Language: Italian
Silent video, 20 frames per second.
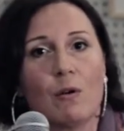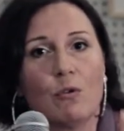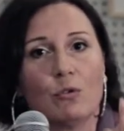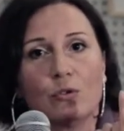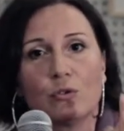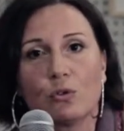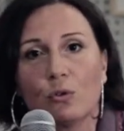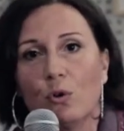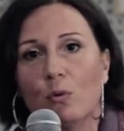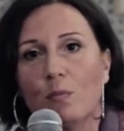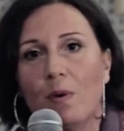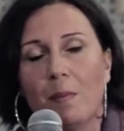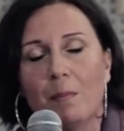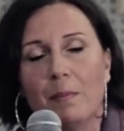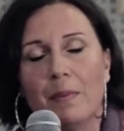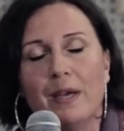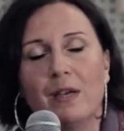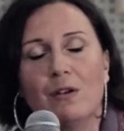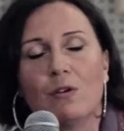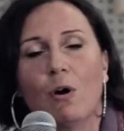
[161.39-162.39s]
che un solo
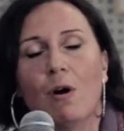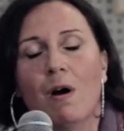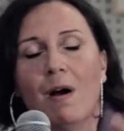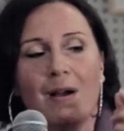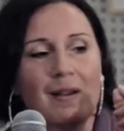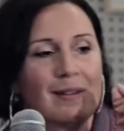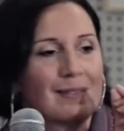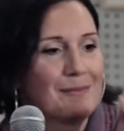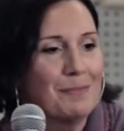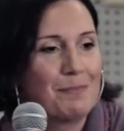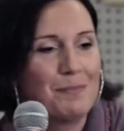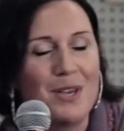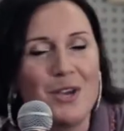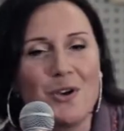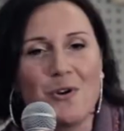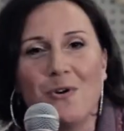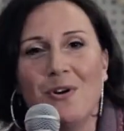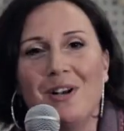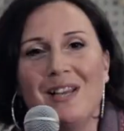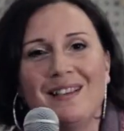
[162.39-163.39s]
bambino
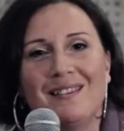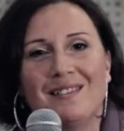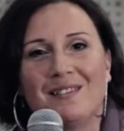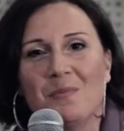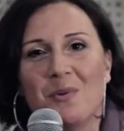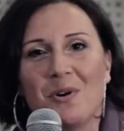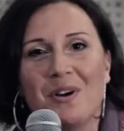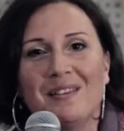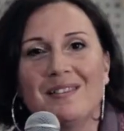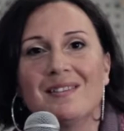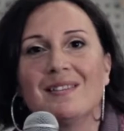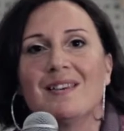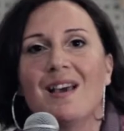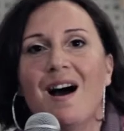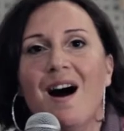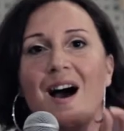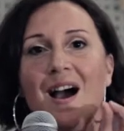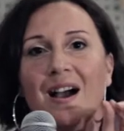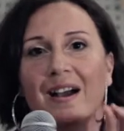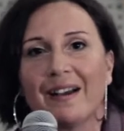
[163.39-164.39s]
piccolissimo che
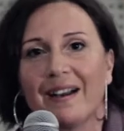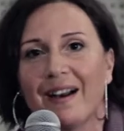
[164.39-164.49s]
sia,